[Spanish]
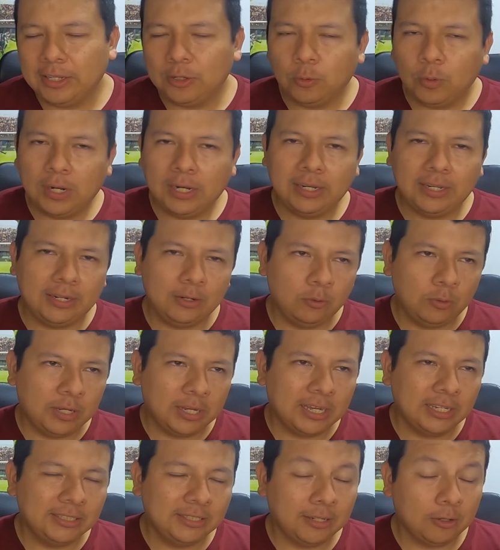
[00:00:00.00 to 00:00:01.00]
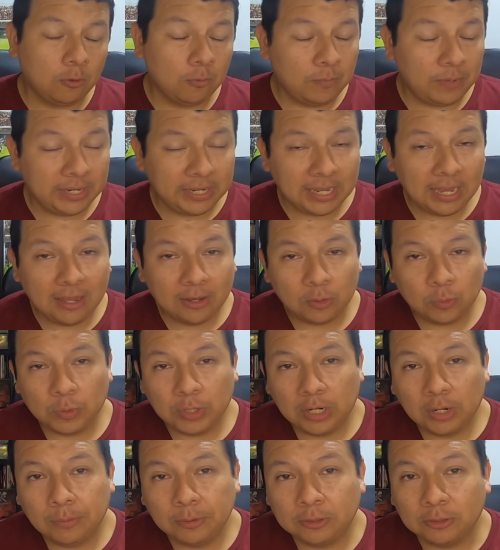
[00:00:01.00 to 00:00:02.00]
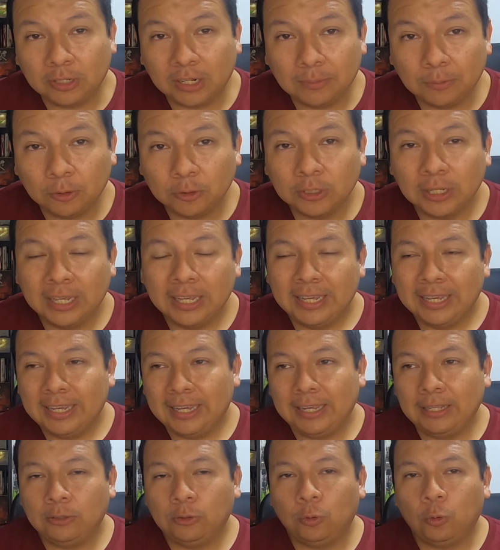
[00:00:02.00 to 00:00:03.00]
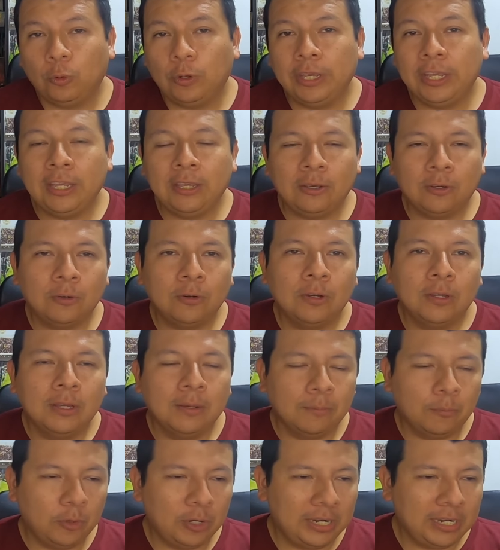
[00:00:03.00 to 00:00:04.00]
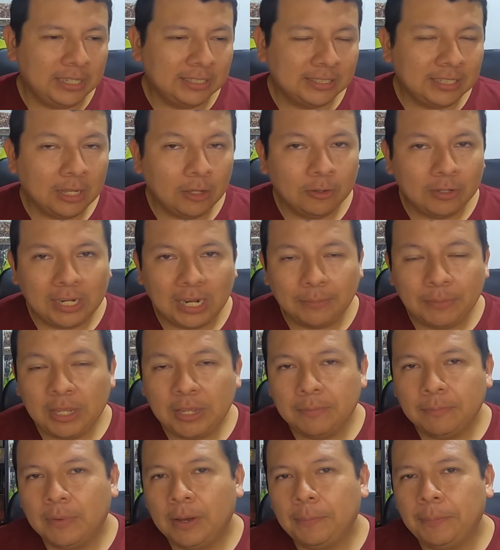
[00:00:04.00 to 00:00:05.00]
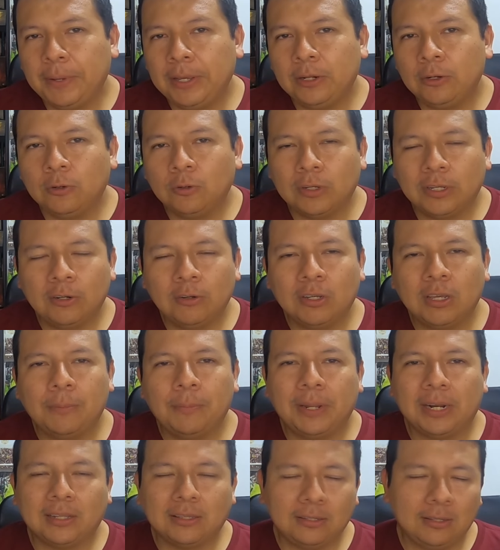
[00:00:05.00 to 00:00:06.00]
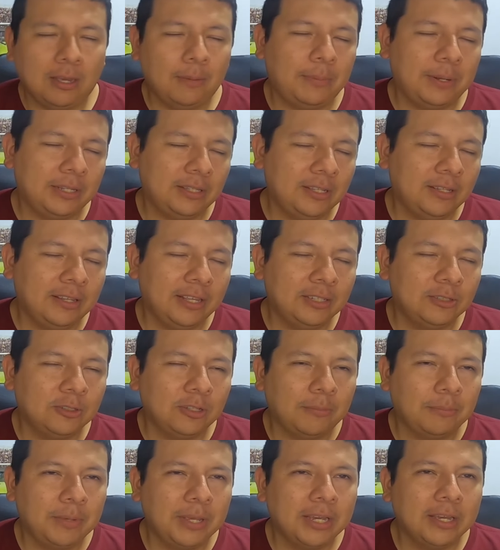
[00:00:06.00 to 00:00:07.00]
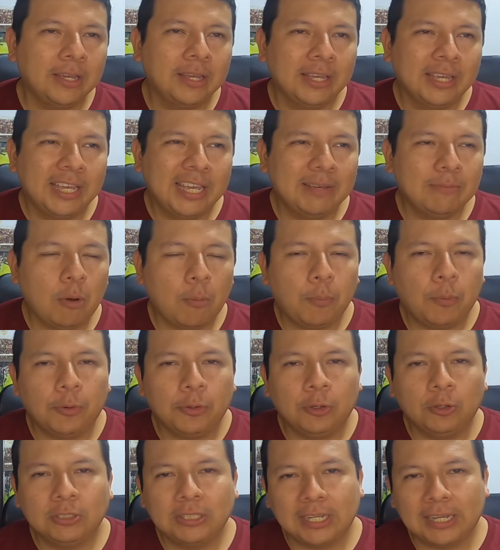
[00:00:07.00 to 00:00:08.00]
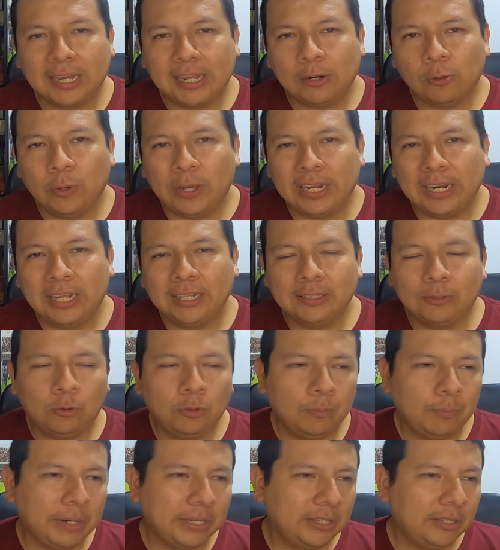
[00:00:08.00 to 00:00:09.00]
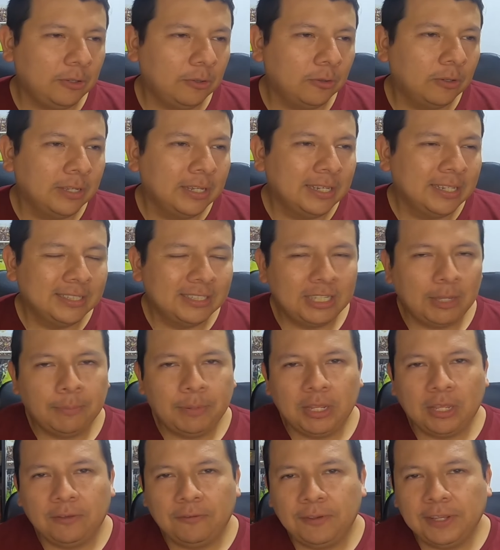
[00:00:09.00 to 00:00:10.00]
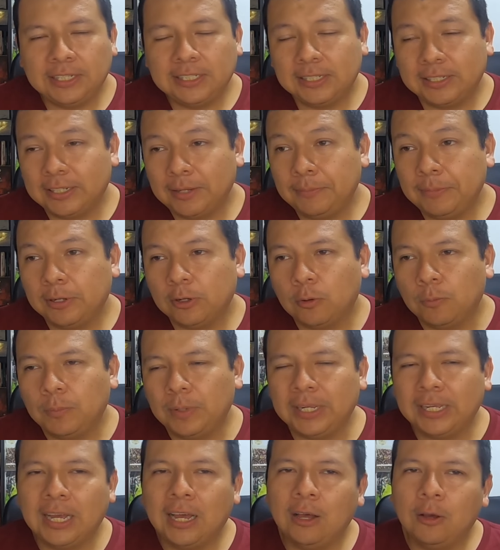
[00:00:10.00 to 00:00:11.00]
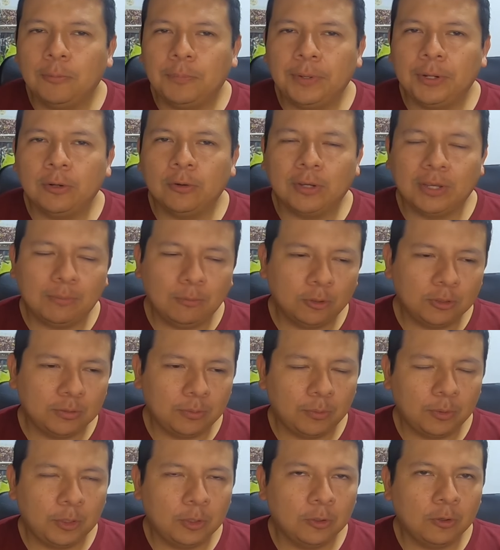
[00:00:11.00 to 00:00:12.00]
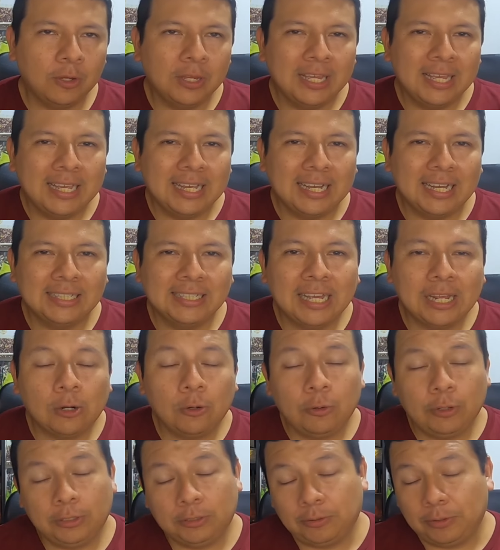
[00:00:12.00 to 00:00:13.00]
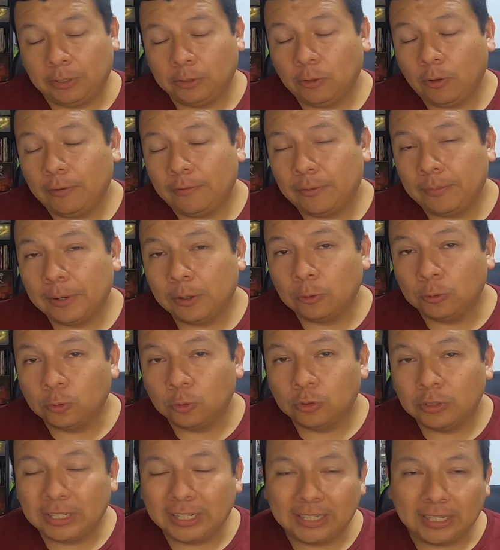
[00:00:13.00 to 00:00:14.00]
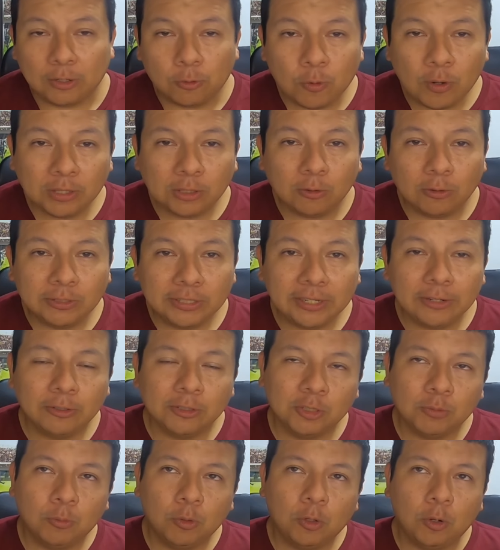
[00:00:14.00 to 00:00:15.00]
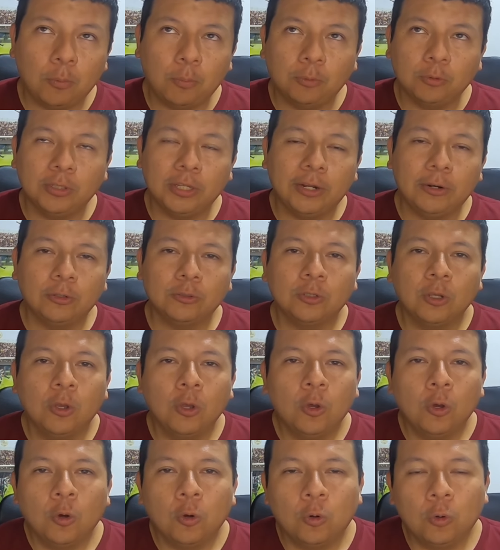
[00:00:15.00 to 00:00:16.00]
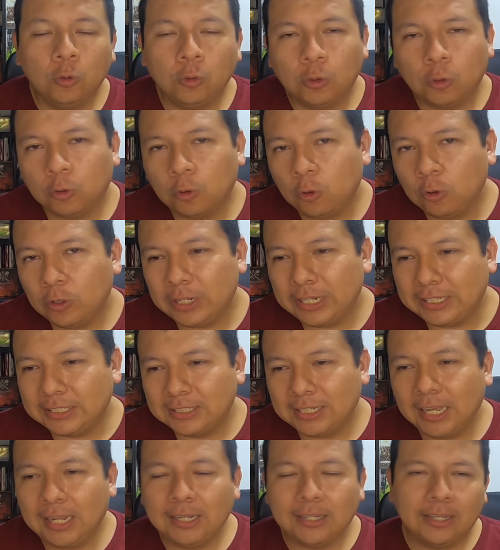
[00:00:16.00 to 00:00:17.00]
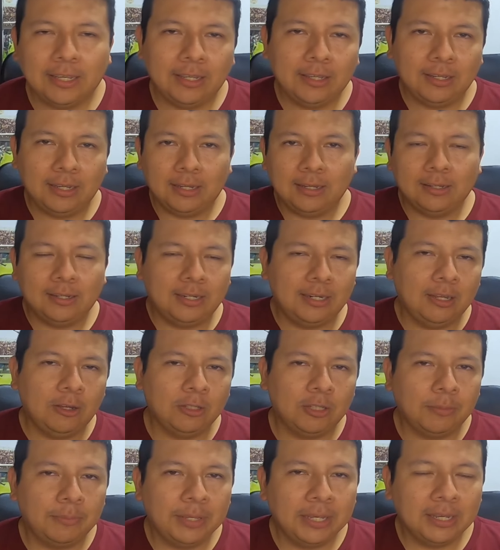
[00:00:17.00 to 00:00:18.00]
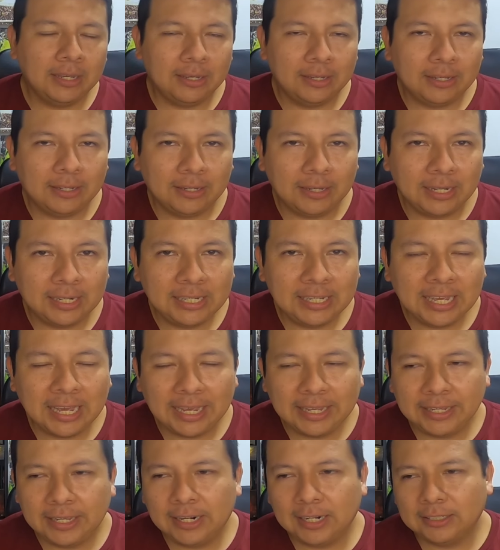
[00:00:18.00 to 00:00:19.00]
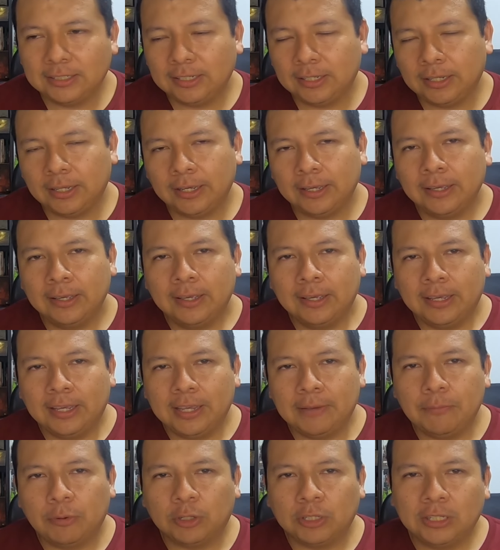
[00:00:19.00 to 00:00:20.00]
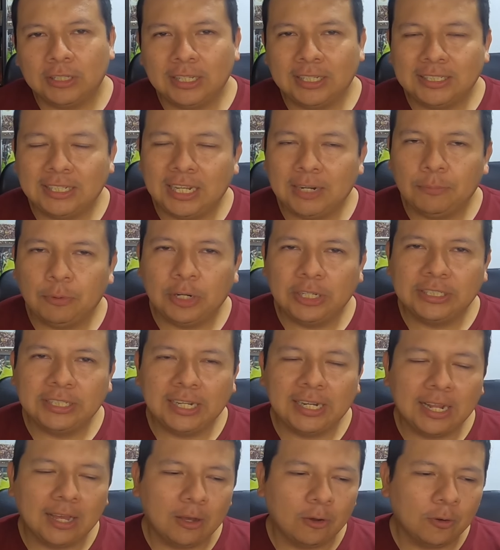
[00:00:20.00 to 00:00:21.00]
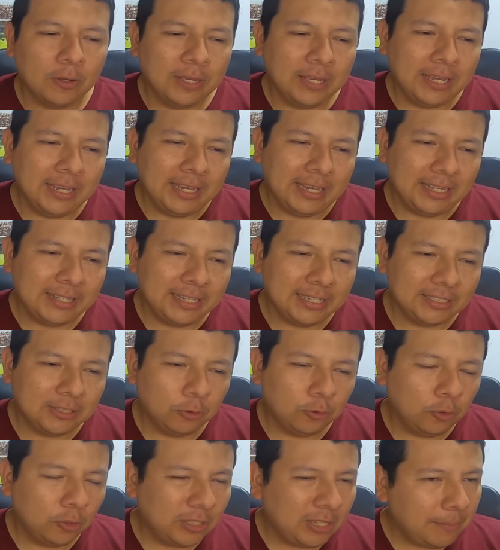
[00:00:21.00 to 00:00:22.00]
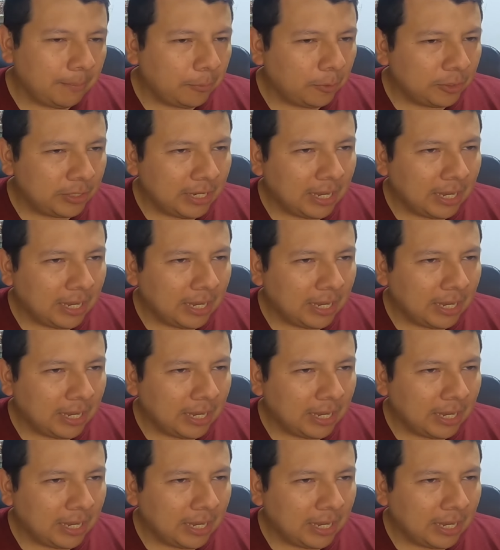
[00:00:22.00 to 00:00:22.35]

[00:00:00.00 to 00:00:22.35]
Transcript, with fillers: Igual era una cancha complicada, como ya lo mencionamos, en Trujillo, por el estado de la misma, pero creo que a, partir de eso también hemos podido sacarlo adelante. En un partido siempre difícil, siempre complicado, pero que hemos podido ganarlo y sobre todo de forma contundente. 4-0 somos los punteros junto con Cristal, que han ganado también eh, el día de ayer, así que importante seguir por ese lado. En el segundo tiempo,